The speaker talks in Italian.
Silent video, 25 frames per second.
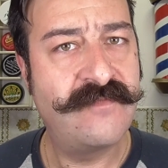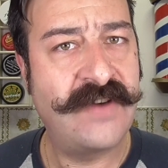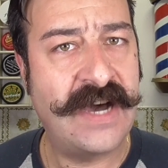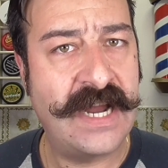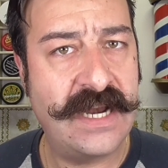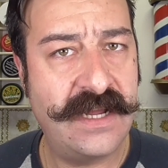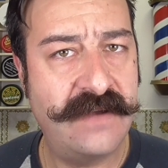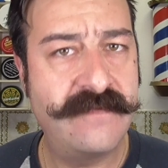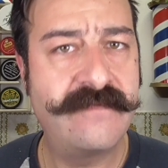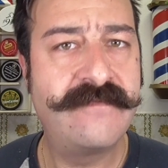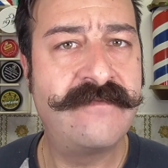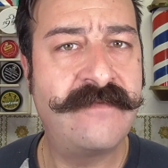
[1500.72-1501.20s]

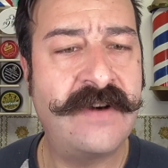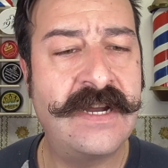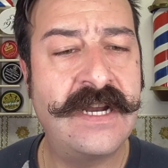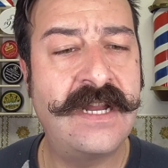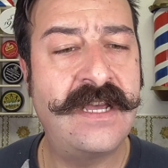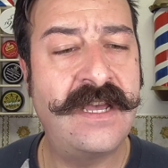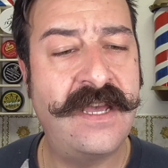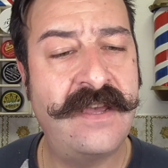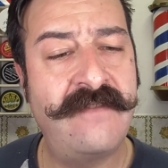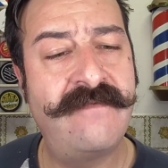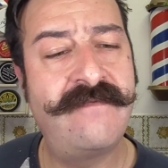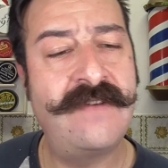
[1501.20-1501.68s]
Vale,
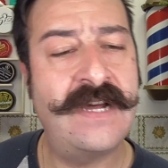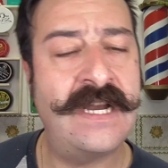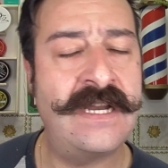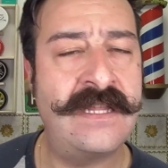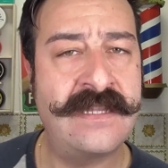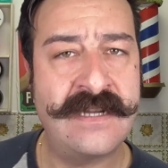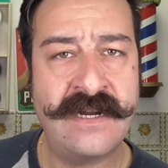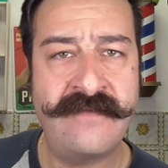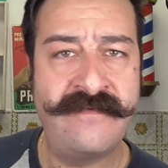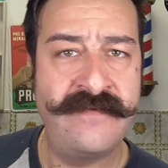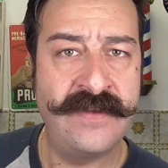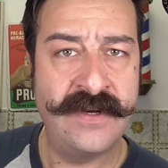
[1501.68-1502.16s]
vale,
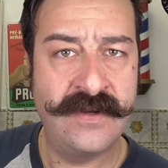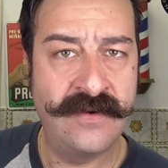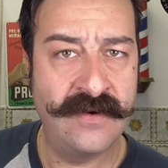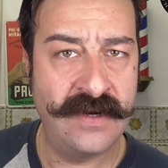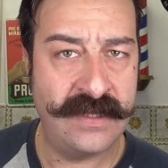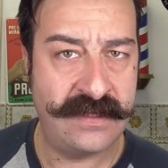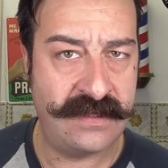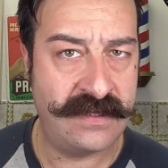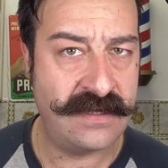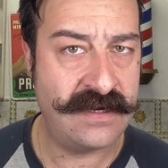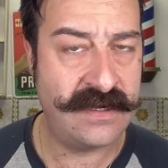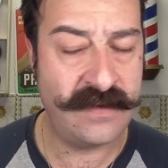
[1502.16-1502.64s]
vale tra
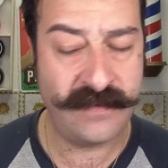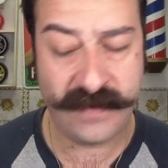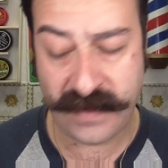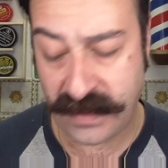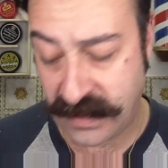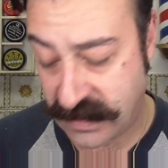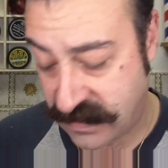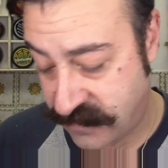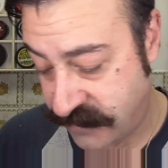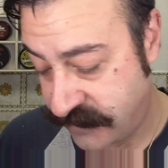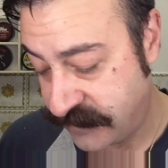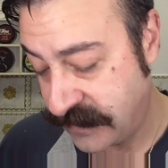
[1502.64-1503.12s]
virgolette la
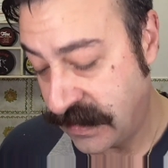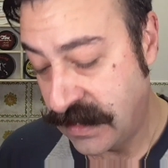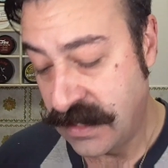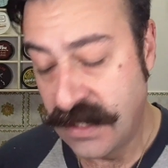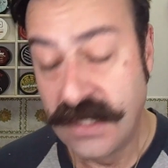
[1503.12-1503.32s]
pena.